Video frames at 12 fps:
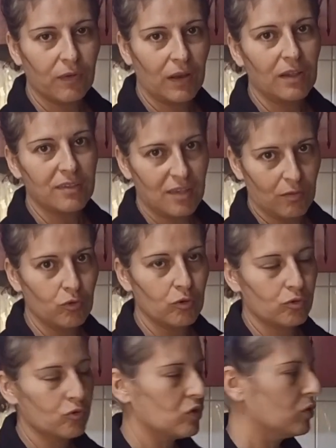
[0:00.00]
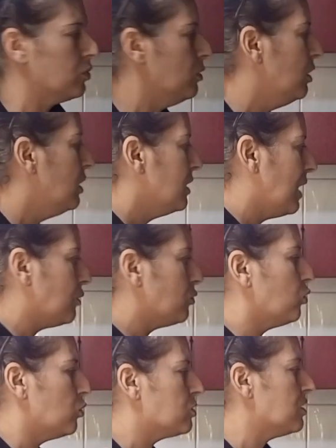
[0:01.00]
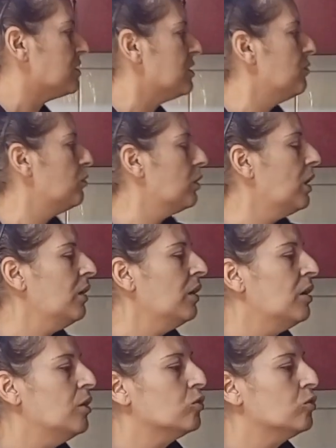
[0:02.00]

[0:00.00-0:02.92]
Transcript: falan seviyor sucuklu. Yani tosta seviyorlar.